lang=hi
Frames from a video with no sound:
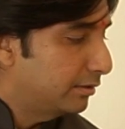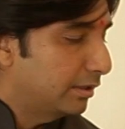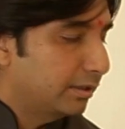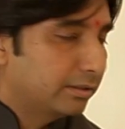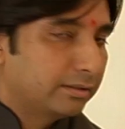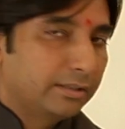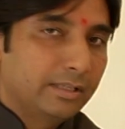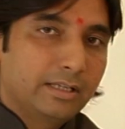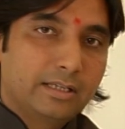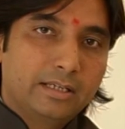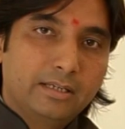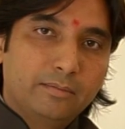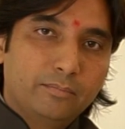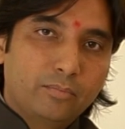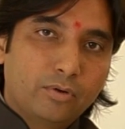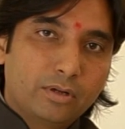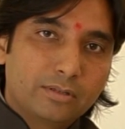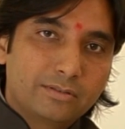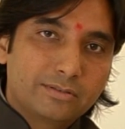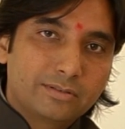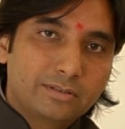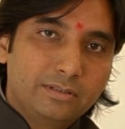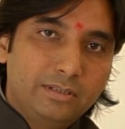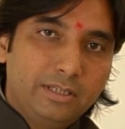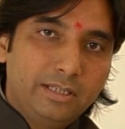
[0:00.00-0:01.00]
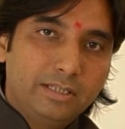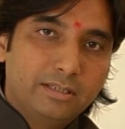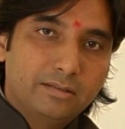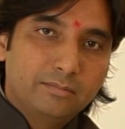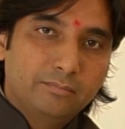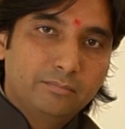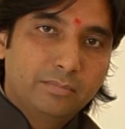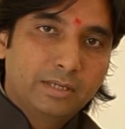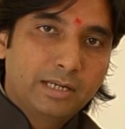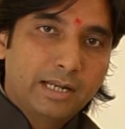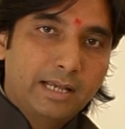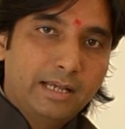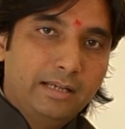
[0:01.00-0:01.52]
सकते हैं कि बहुत स्लीक
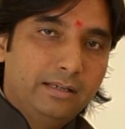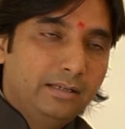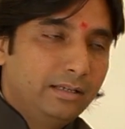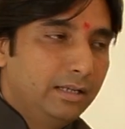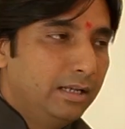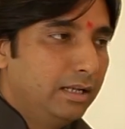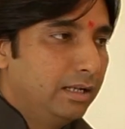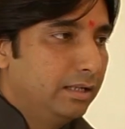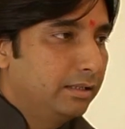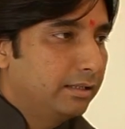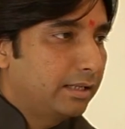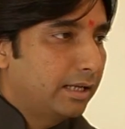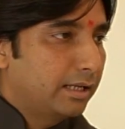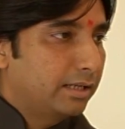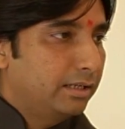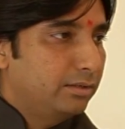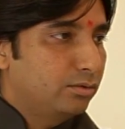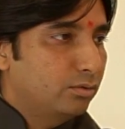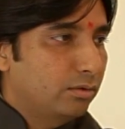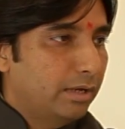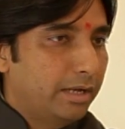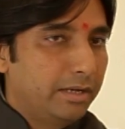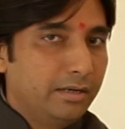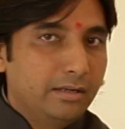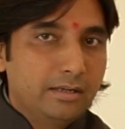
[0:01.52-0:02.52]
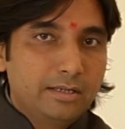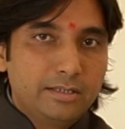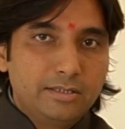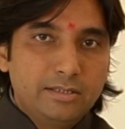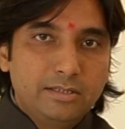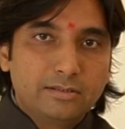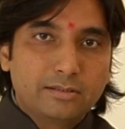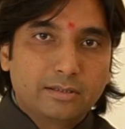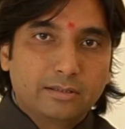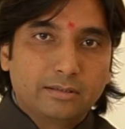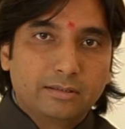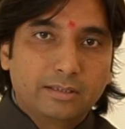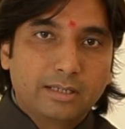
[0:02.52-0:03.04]
बना है ताकि जो
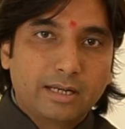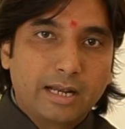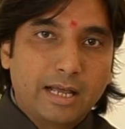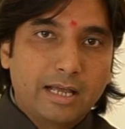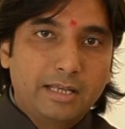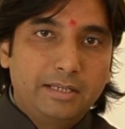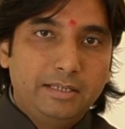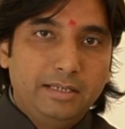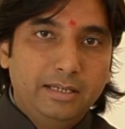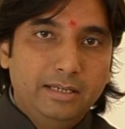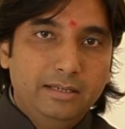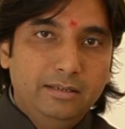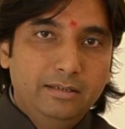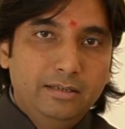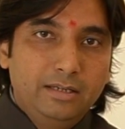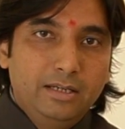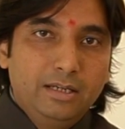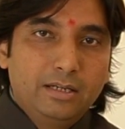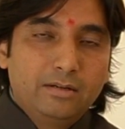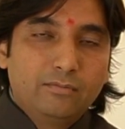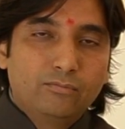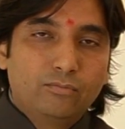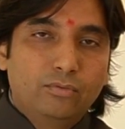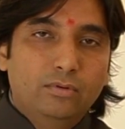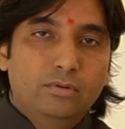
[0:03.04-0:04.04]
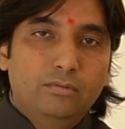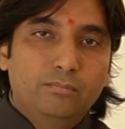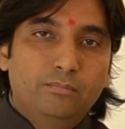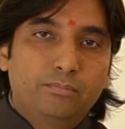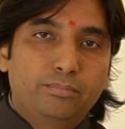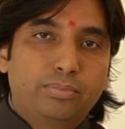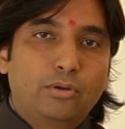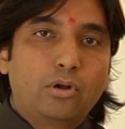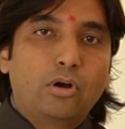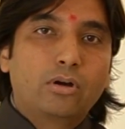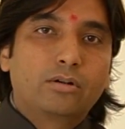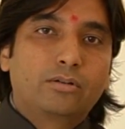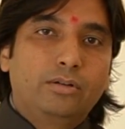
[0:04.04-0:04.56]
एनर्जीज अंदर आ रही हैं वो
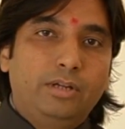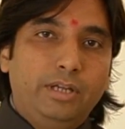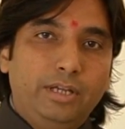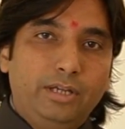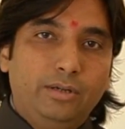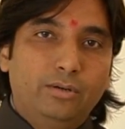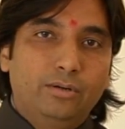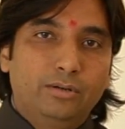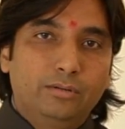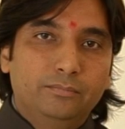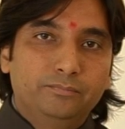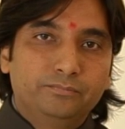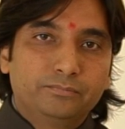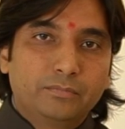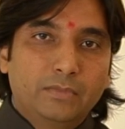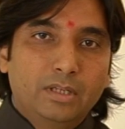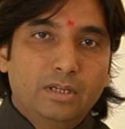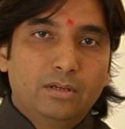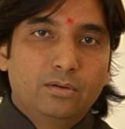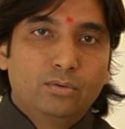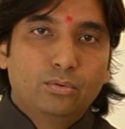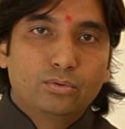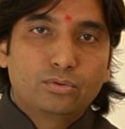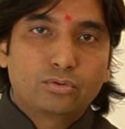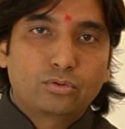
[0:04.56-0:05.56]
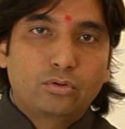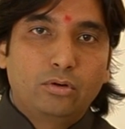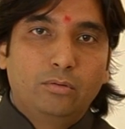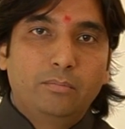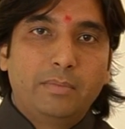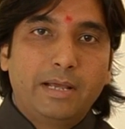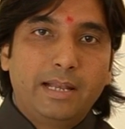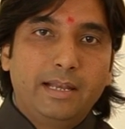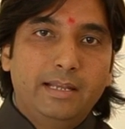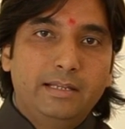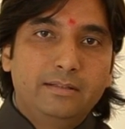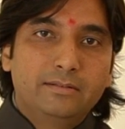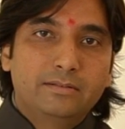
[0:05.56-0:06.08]
ब्लॉक नहीं हो उसको
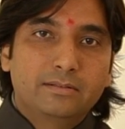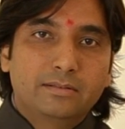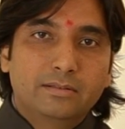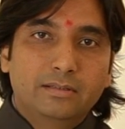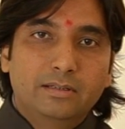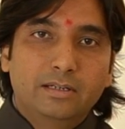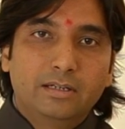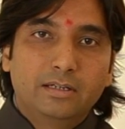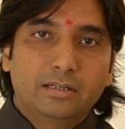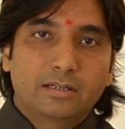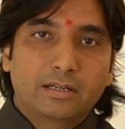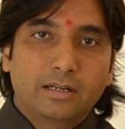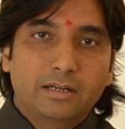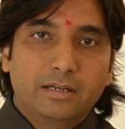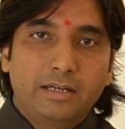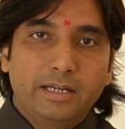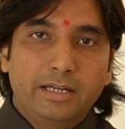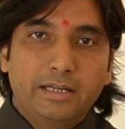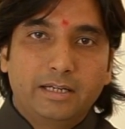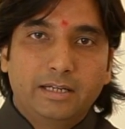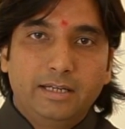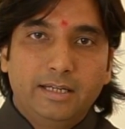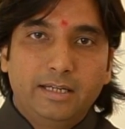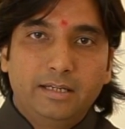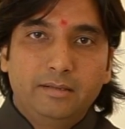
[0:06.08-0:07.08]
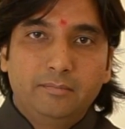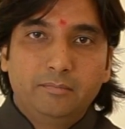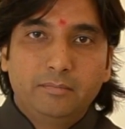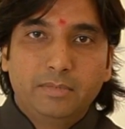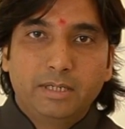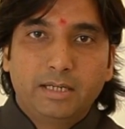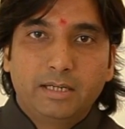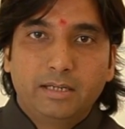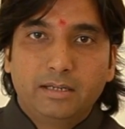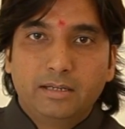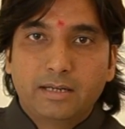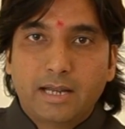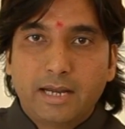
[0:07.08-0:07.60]
बैलेंस करने के लिए
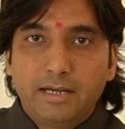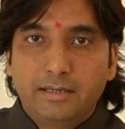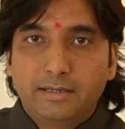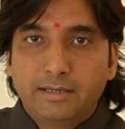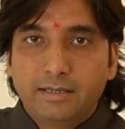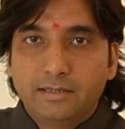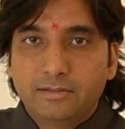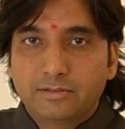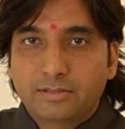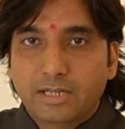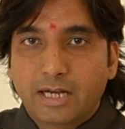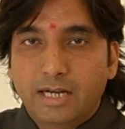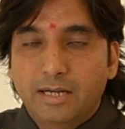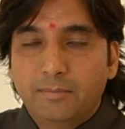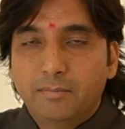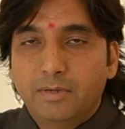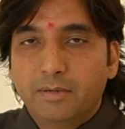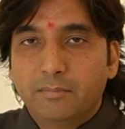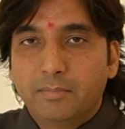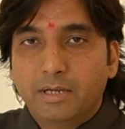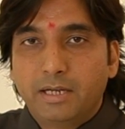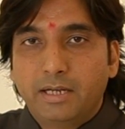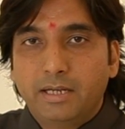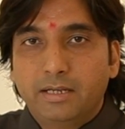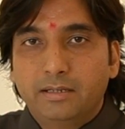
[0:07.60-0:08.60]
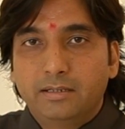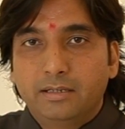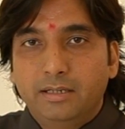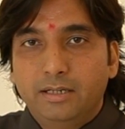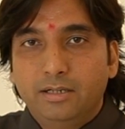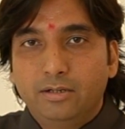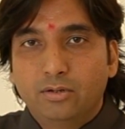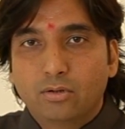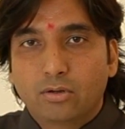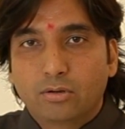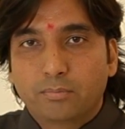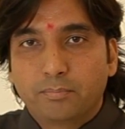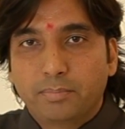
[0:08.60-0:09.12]
मेरे राइट हैंड साइड में मैंने एक
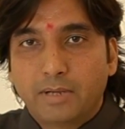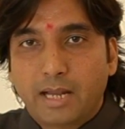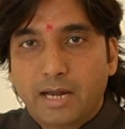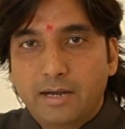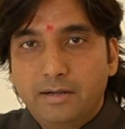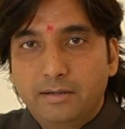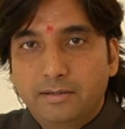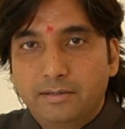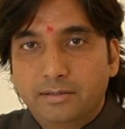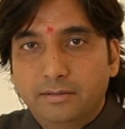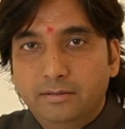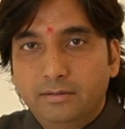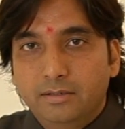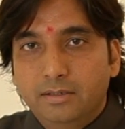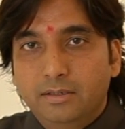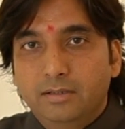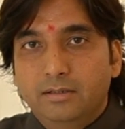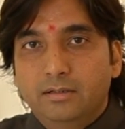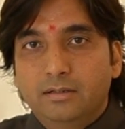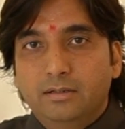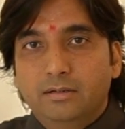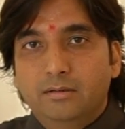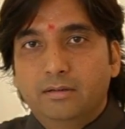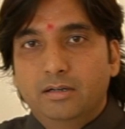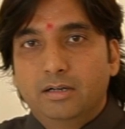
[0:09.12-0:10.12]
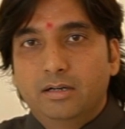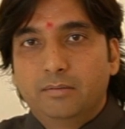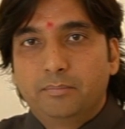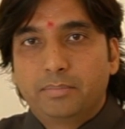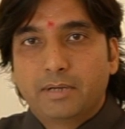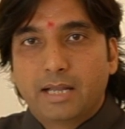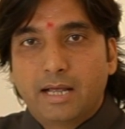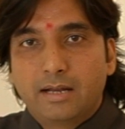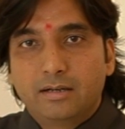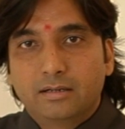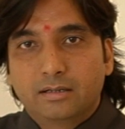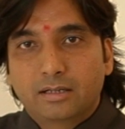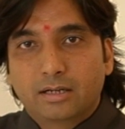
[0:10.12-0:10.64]
इंडोर प्लांट
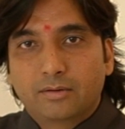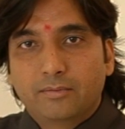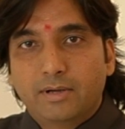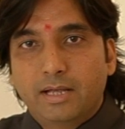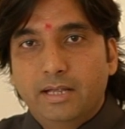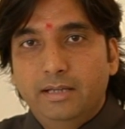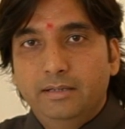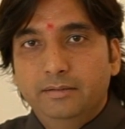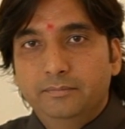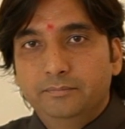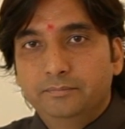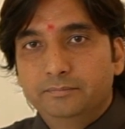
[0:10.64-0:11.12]
प्लान करवाए